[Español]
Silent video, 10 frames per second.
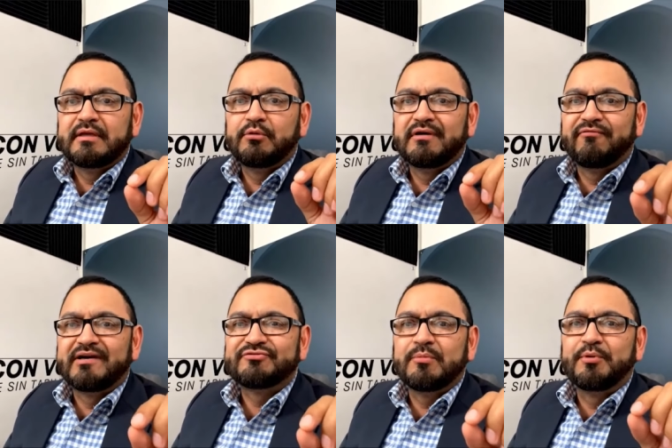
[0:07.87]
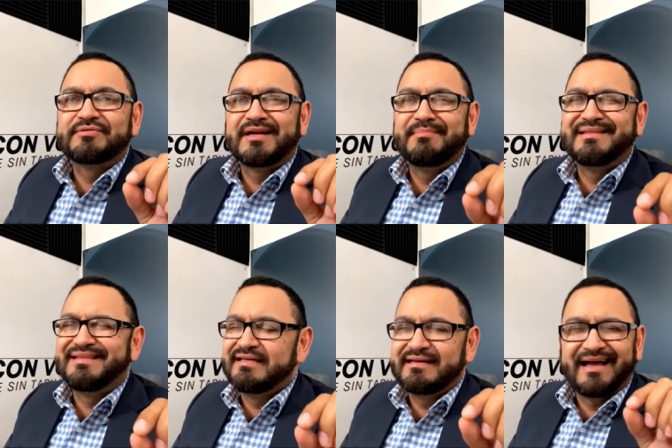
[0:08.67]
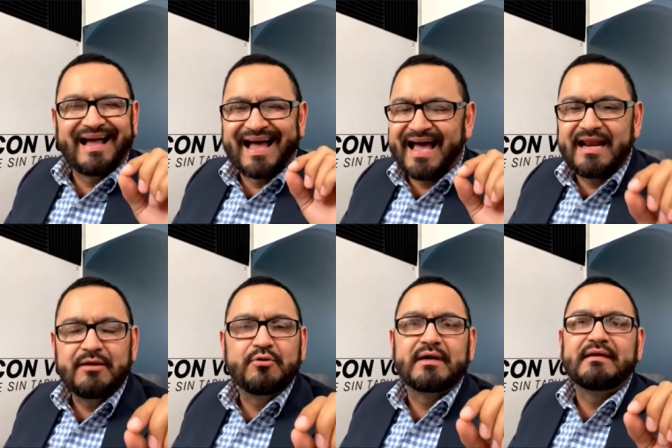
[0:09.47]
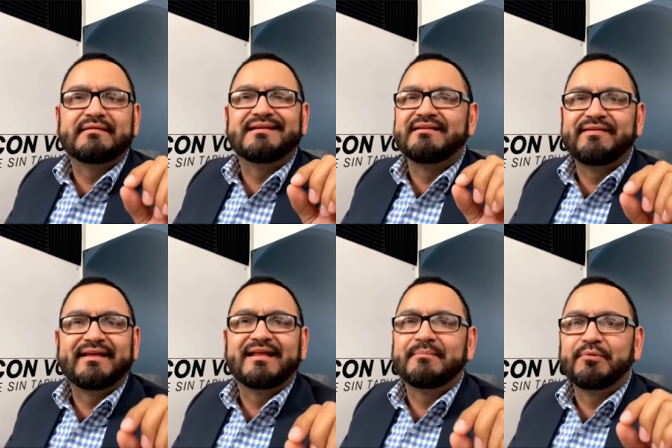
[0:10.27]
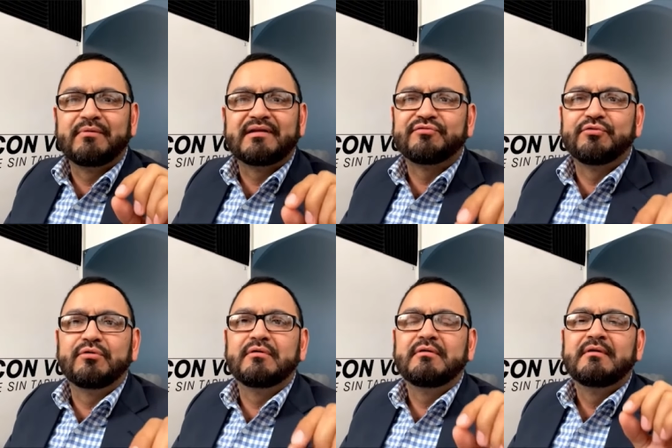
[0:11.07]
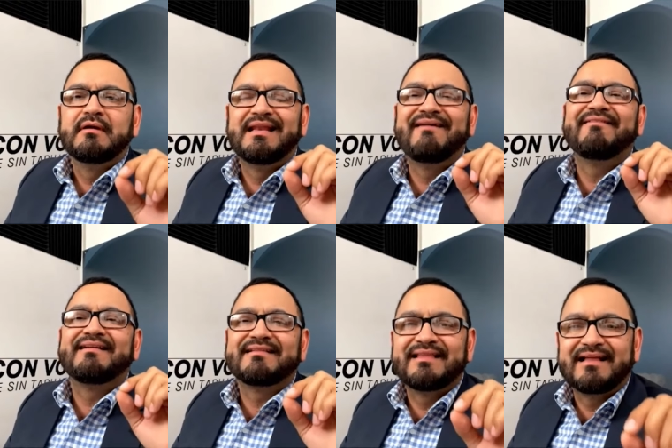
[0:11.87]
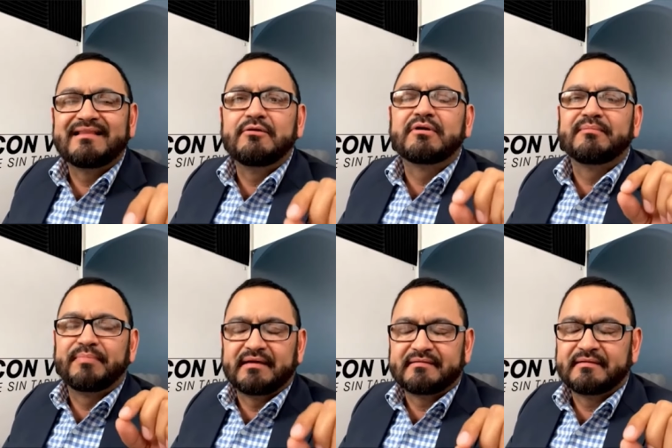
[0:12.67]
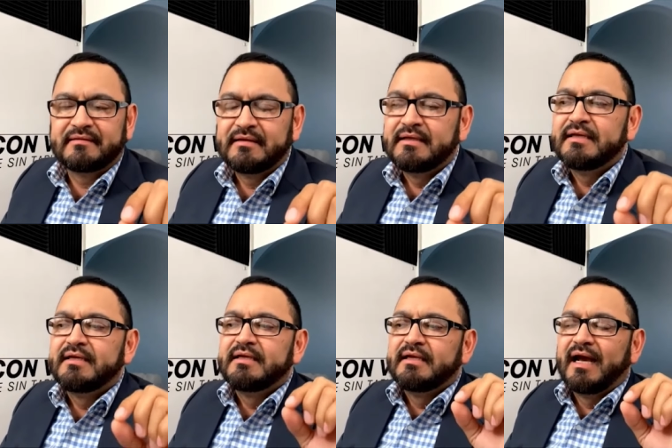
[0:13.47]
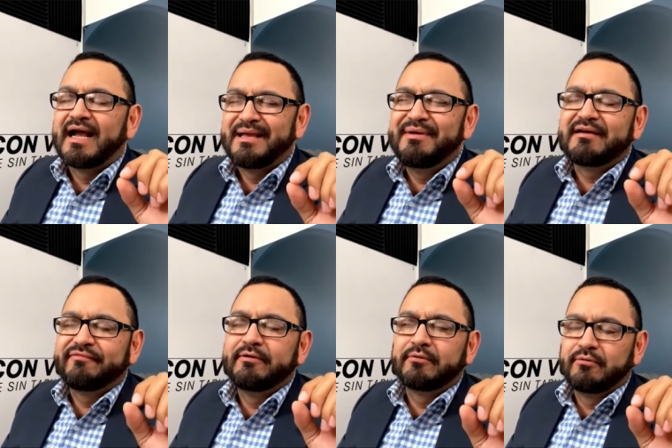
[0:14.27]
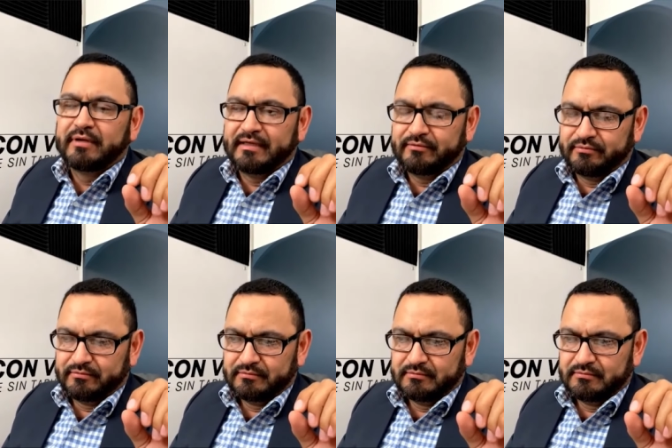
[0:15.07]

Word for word: los esfuerzos por transmitir algo que le signifique a la población la verdad de lo que pasa. ¿A qué me refiero con esto?